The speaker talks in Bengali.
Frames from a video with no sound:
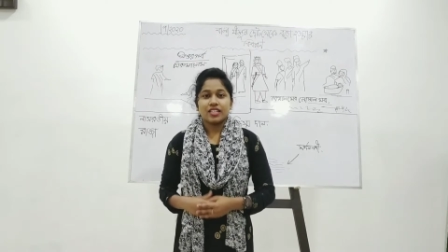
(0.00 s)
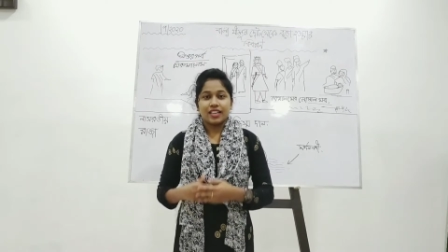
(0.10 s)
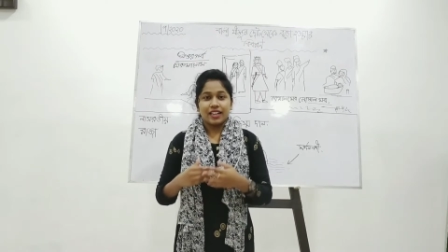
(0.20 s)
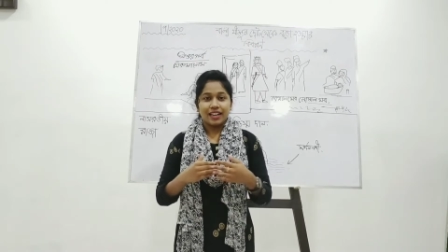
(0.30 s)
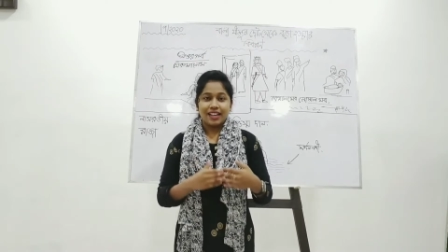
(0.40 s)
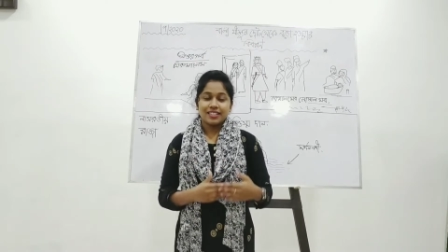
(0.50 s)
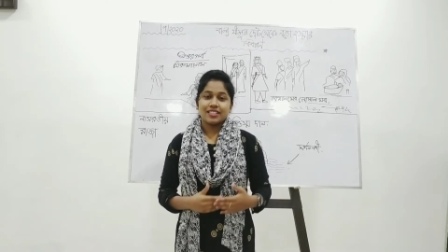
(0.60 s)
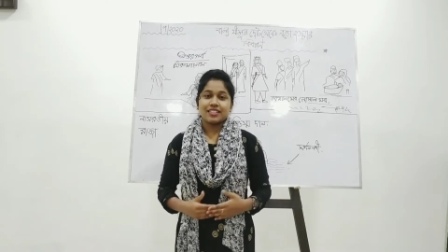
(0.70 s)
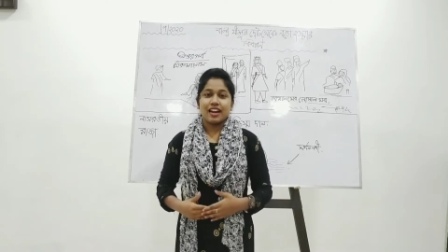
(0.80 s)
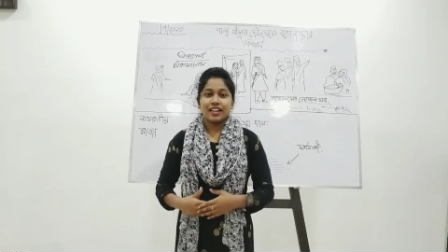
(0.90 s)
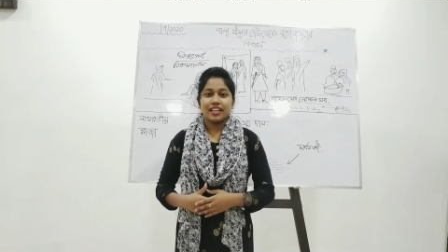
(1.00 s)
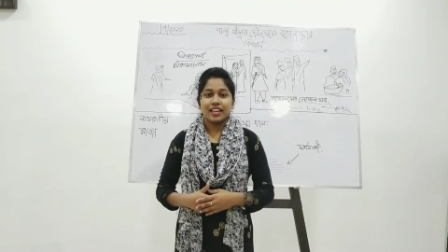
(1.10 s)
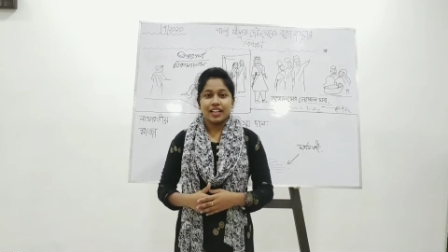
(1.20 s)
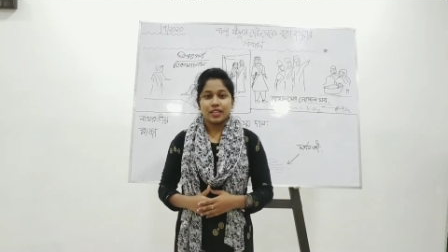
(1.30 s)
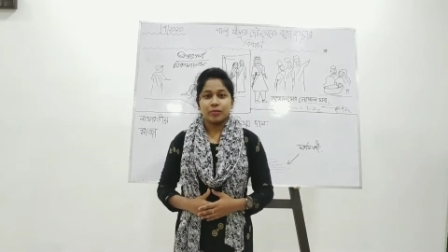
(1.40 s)
সেই ক্লাসের
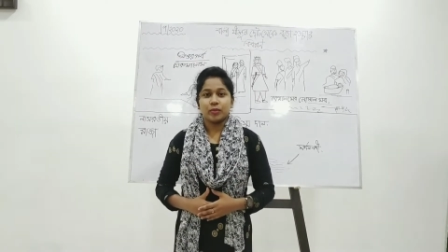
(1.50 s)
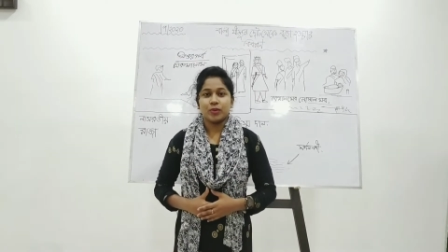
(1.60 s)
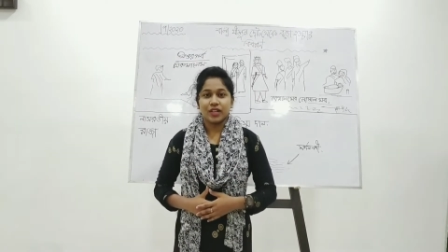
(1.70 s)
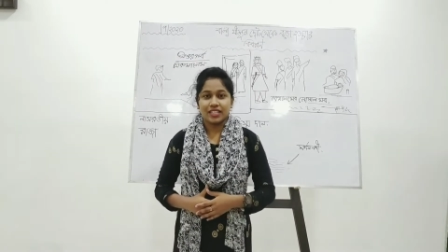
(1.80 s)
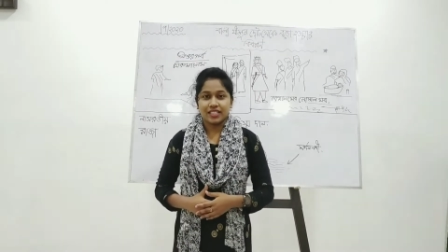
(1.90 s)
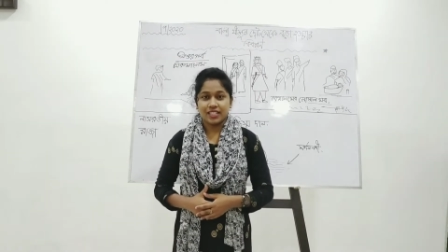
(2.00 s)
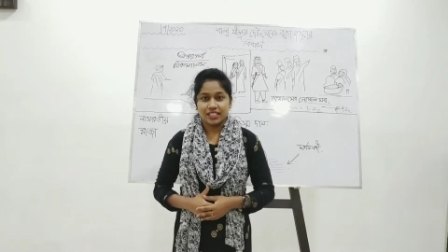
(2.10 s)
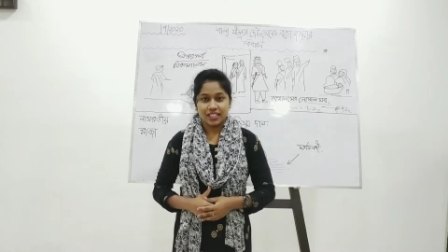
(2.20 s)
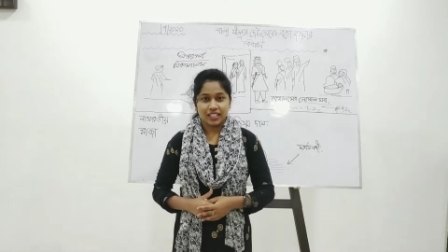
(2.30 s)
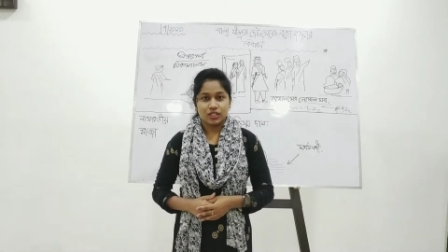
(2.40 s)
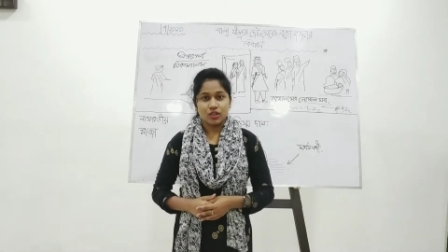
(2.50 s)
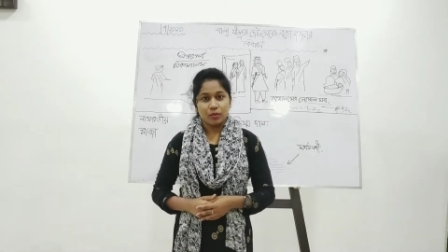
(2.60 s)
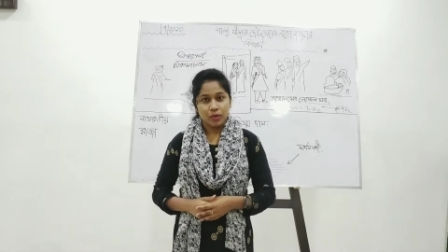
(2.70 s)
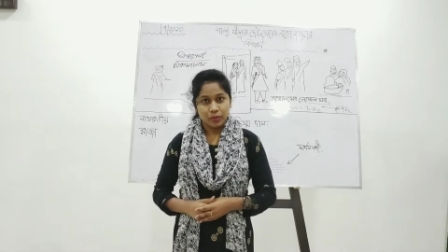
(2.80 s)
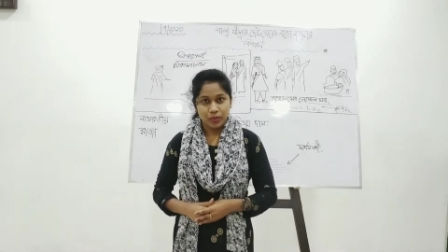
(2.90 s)
স্টার্টিংয়ের আগে প্রভুর কাছে নিজেদেরকে
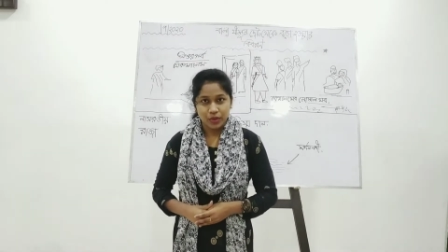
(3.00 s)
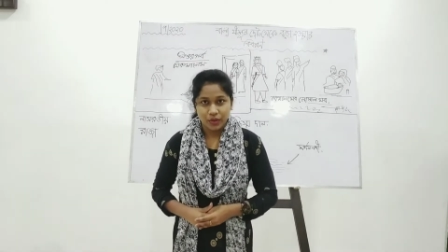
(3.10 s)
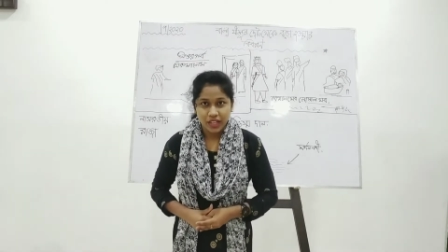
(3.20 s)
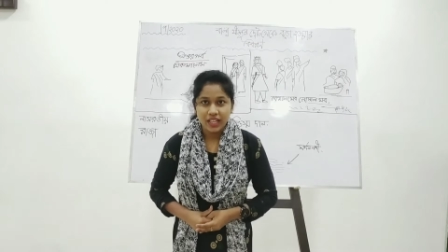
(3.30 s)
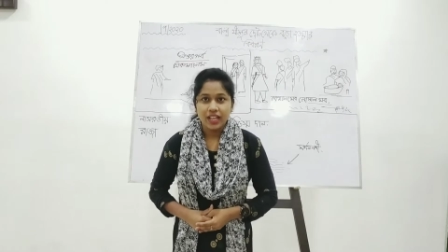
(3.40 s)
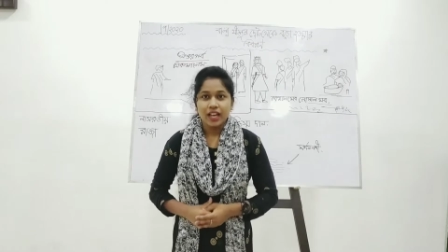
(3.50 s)
সমর্পণ করি